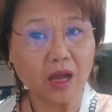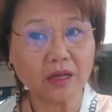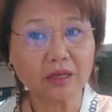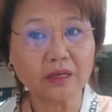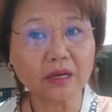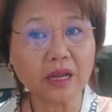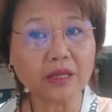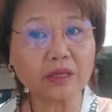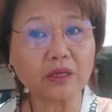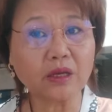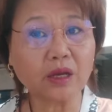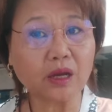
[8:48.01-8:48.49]

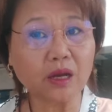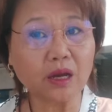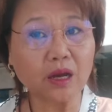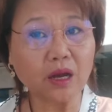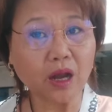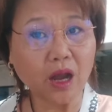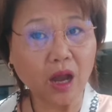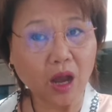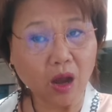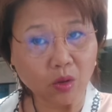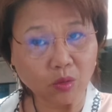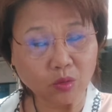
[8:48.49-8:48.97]
ใน
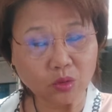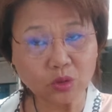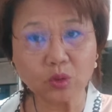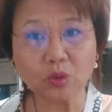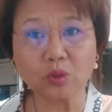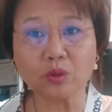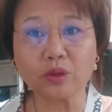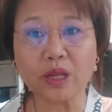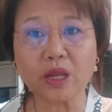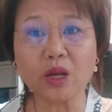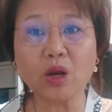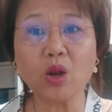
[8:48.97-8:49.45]
เขาอยู่
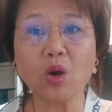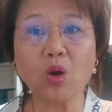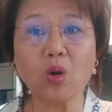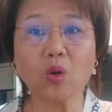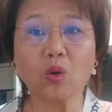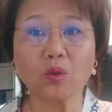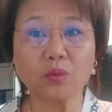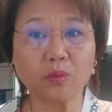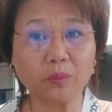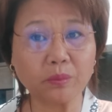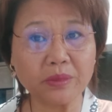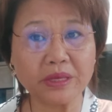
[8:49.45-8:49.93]
ในโลก
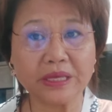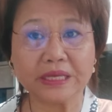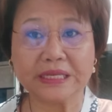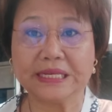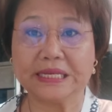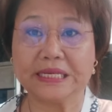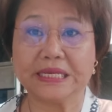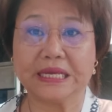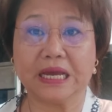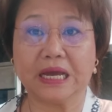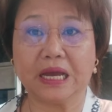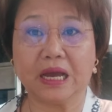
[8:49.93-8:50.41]
มี
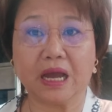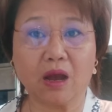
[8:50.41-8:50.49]
เดีย